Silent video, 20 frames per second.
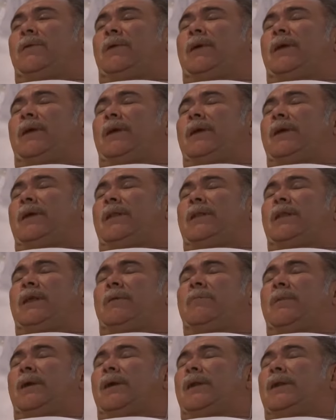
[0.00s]
Bo tylko
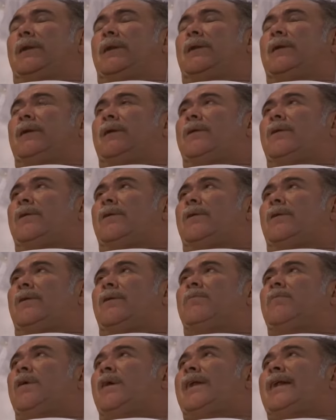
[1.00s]
to
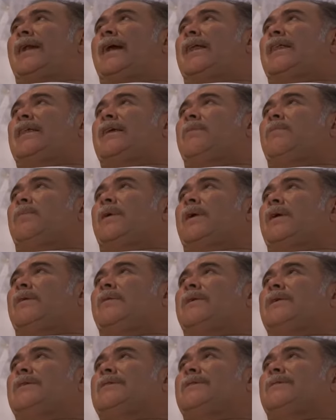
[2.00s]
mogło zmusić kogoś
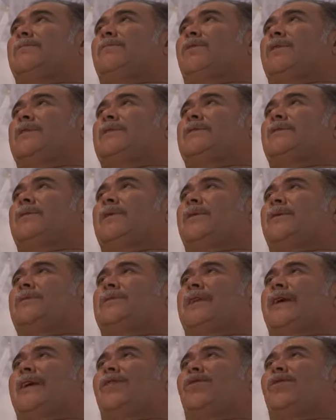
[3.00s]
takiego jak Juan
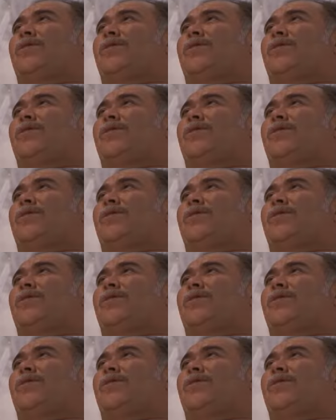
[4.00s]
Carlos